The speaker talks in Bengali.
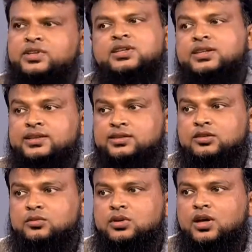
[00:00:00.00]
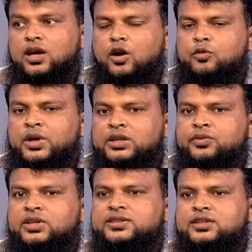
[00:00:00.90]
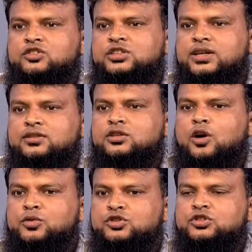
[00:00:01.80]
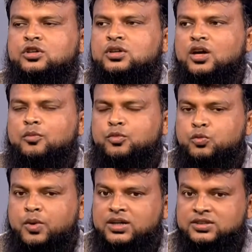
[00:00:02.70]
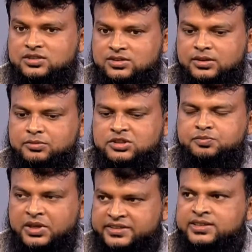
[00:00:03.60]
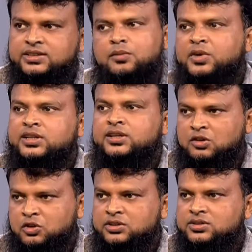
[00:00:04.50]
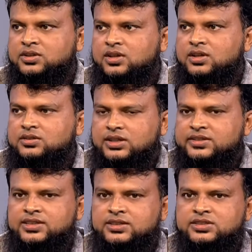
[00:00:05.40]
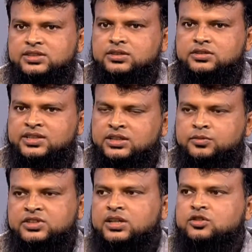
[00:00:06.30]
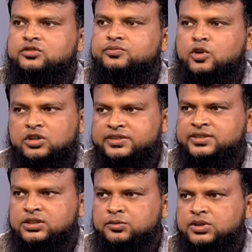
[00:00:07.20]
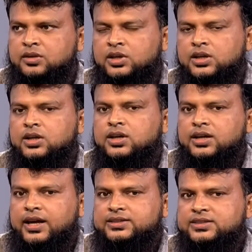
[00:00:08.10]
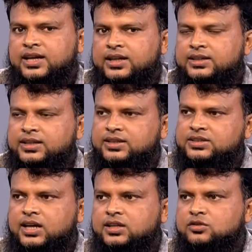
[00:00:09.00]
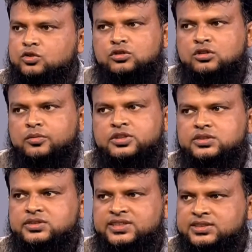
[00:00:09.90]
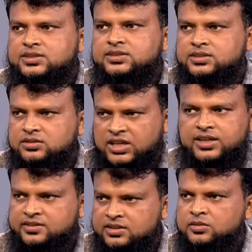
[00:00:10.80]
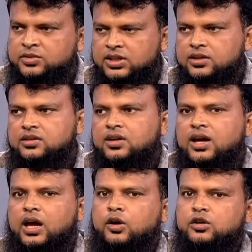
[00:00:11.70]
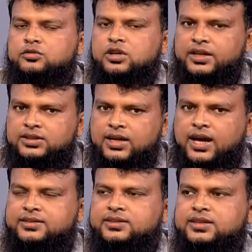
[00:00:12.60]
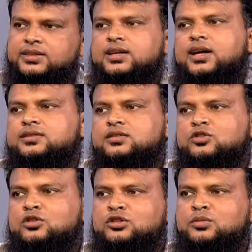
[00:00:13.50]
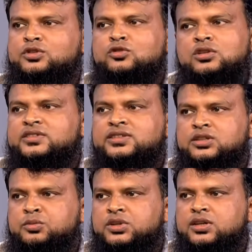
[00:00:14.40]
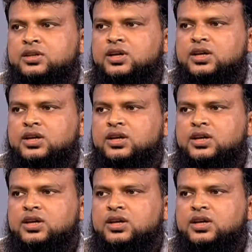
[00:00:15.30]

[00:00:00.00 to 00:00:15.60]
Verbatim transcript: ফিল্ডে নিয়ে যেতে হবে এবং মেইন ফিল্ডে যেন সে যেন অবশ্যই প্রপার যে স্পেসিংটা মেনটেন করে যে সিক্সটি সেন্টিমিটার ইন্টু ফর্টি সেন্টিমিটার মানে একটা শাড়ি থেকে শাড়ির দূরত্ব হবে সিক্সটি ষাট সেন্টিমিটার এবং একটা গাছ থেকে একটা গাছের দূরত্ব হবে চল্লিশ সেন্টিমিটার